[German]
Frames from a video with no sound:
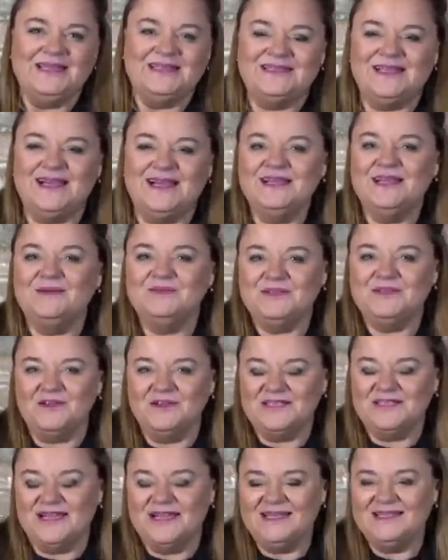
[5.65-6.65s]
Dann habe ich
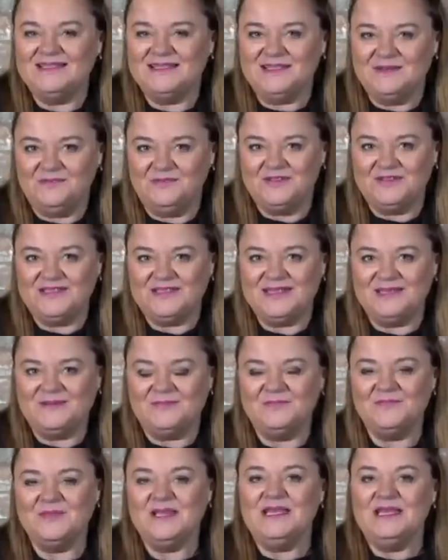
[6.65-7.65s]
heute einen Tipp für Sie.
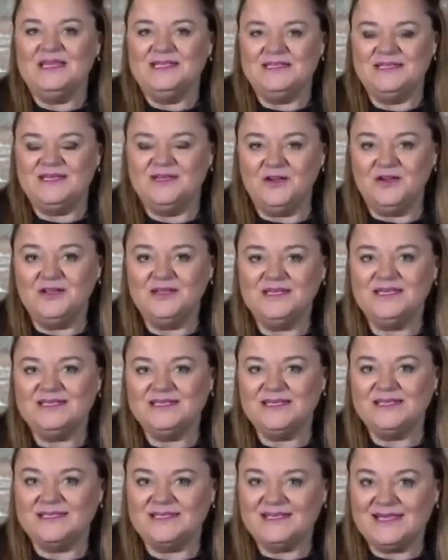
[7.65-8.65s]
Sie können
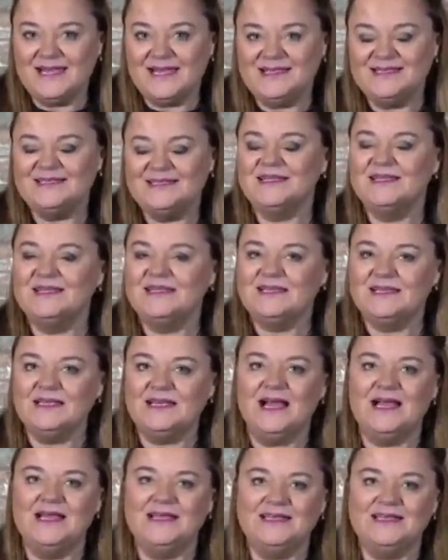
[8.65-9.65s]
dieses Geld
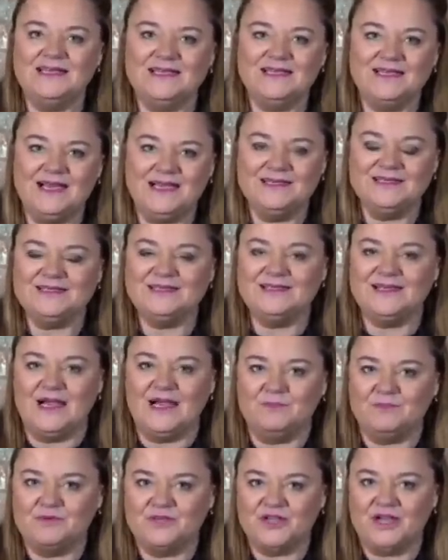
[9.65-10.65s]
gleich ganz
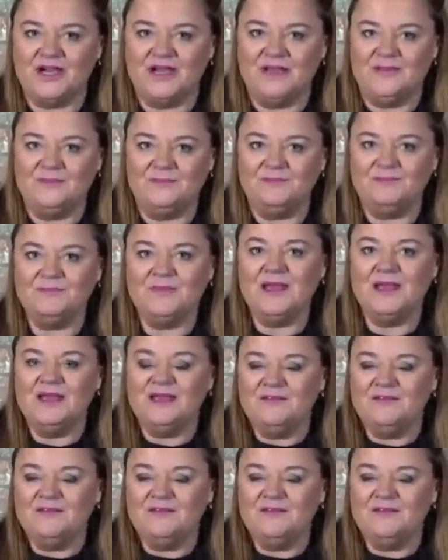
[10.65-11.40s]
abschreiben,